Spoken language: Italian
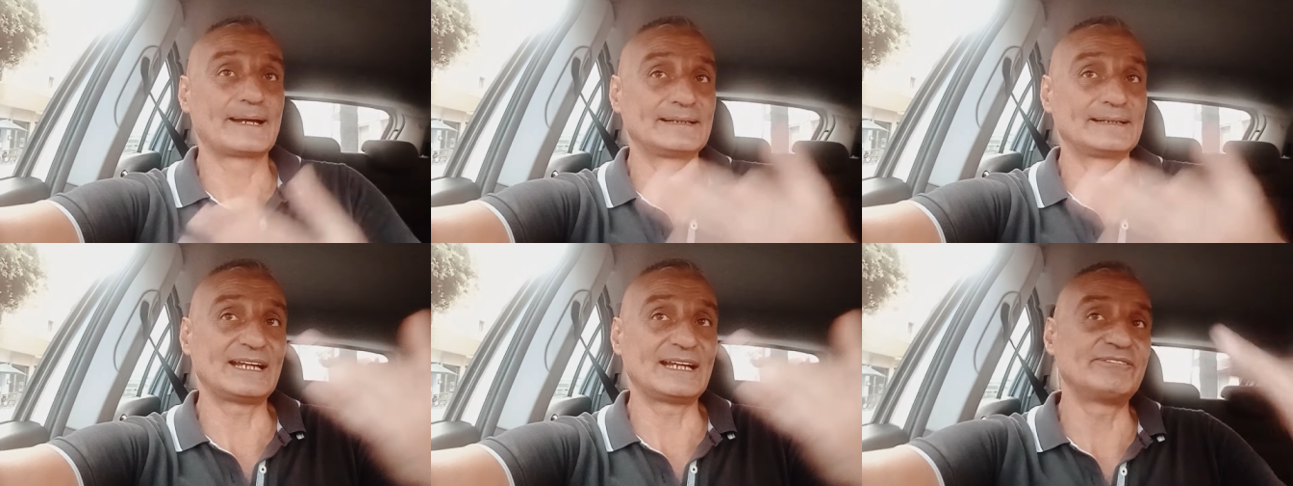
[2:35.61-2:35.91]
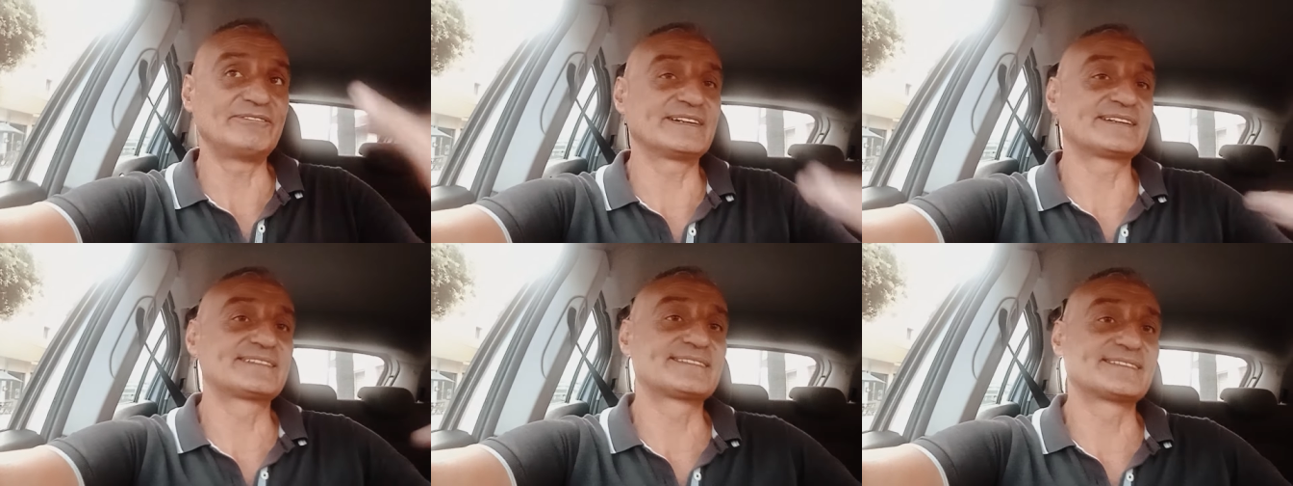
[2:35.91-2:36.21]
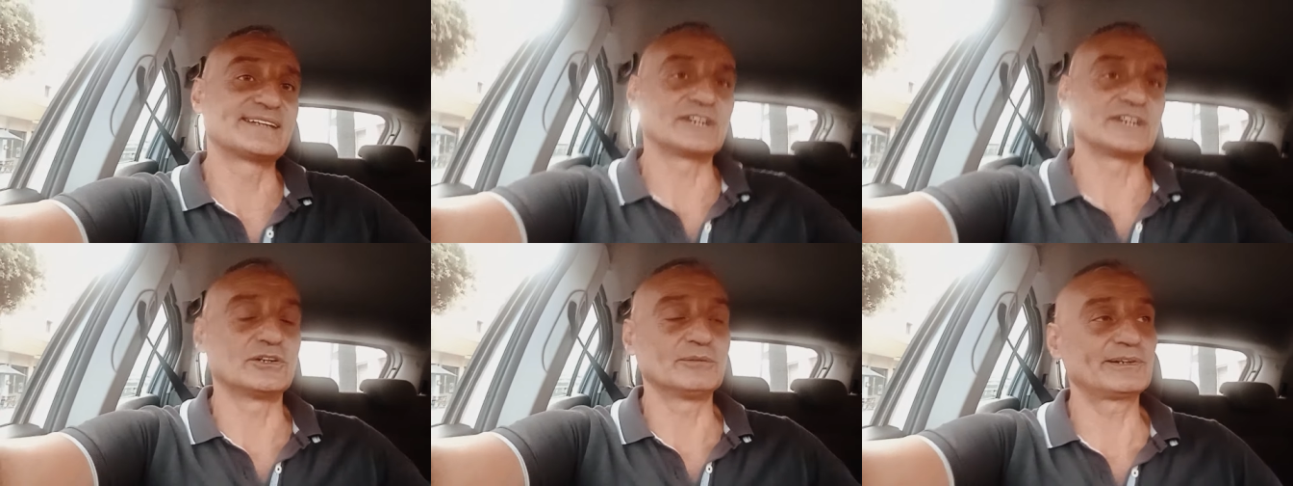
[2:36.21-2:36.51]

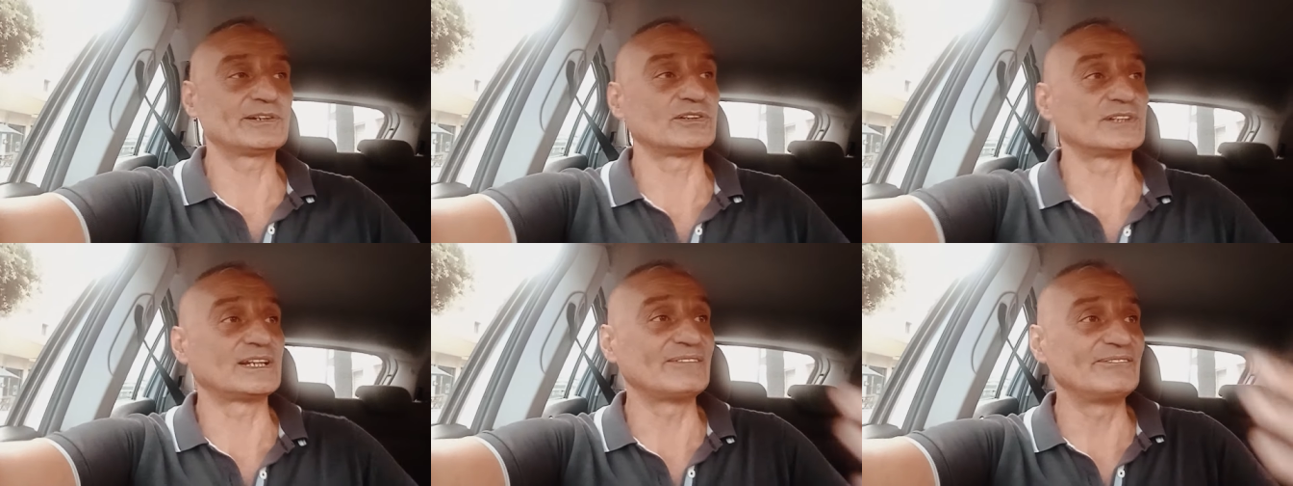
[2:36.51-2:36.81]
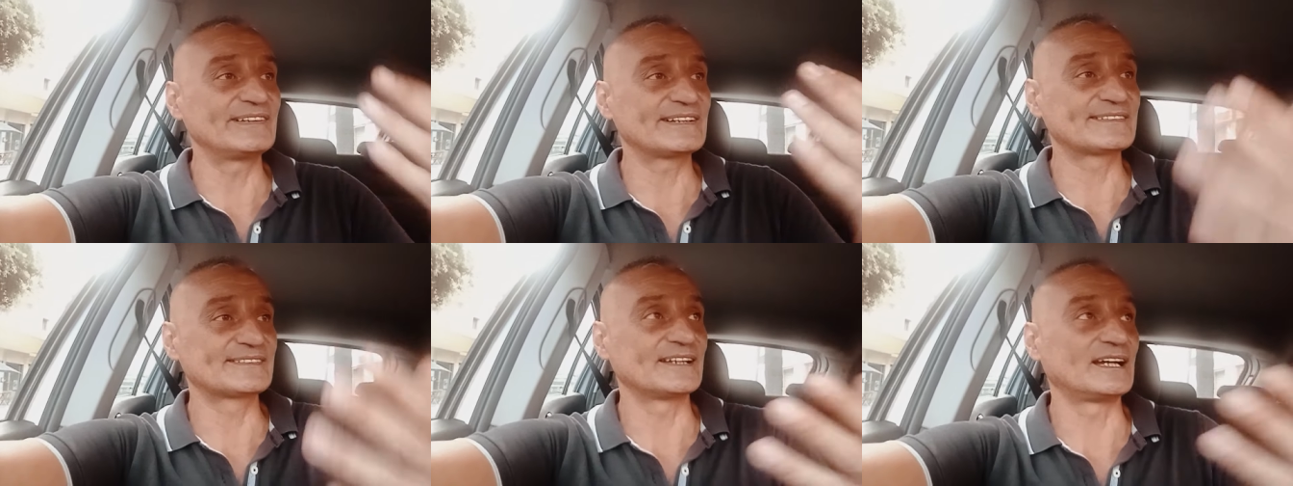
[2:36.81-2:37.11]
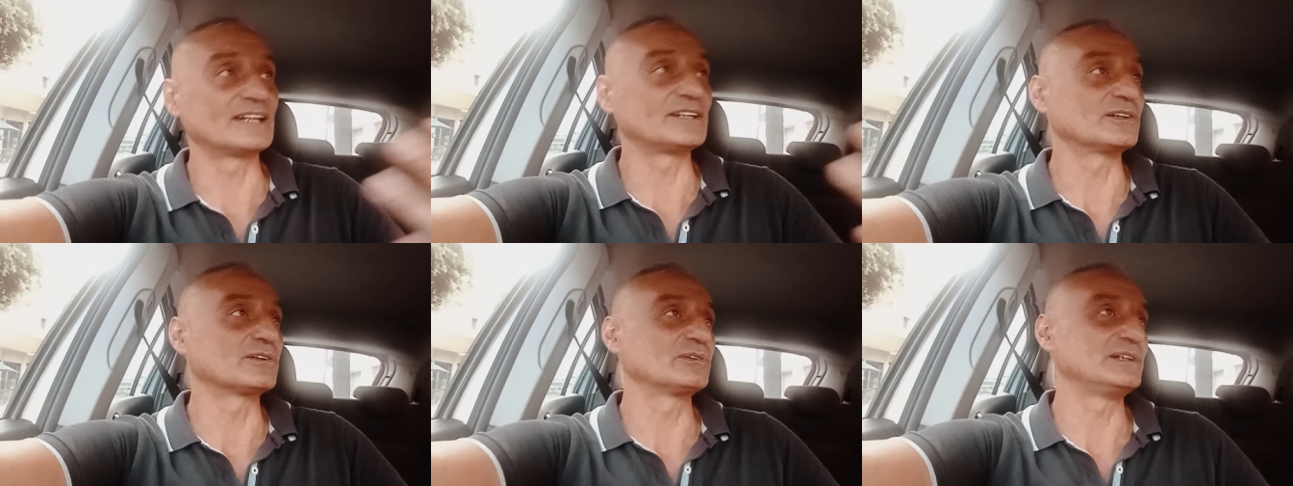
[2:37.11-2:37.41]
l'avversario, però
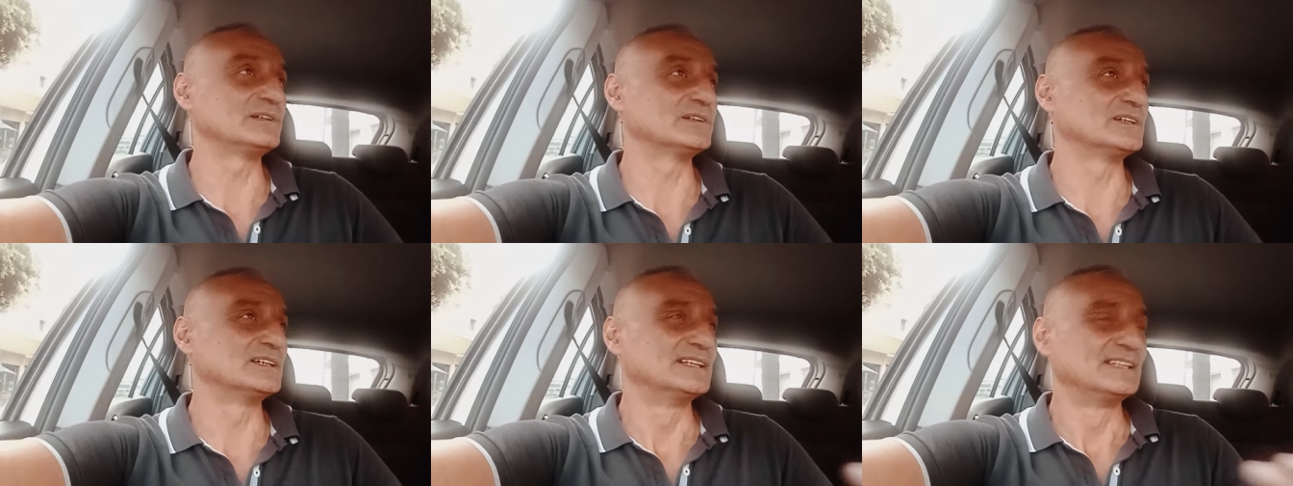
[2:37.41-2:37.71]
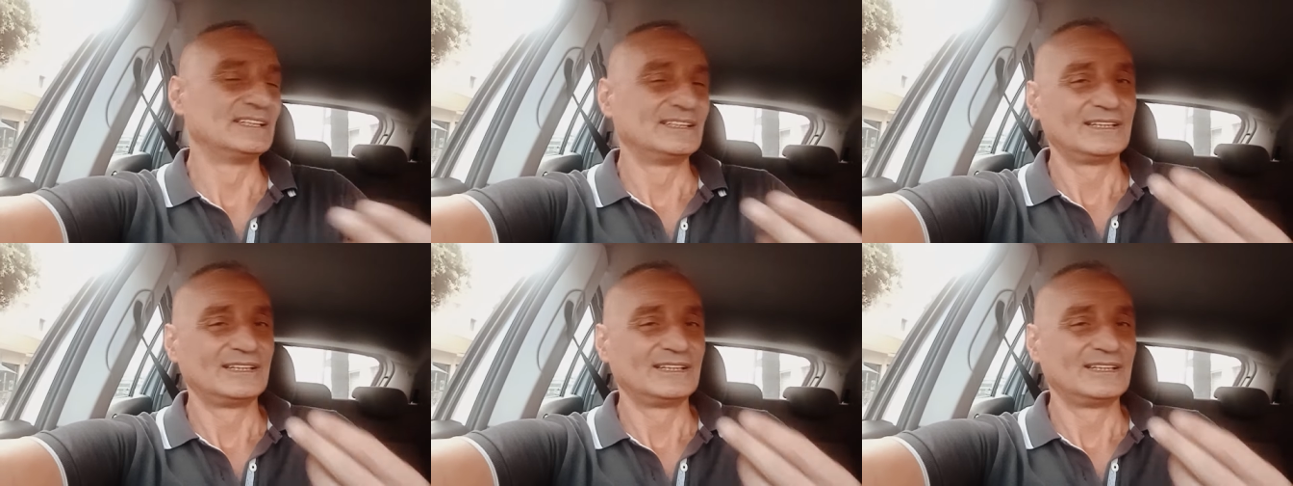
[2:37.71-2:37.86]
l'avversario, quello,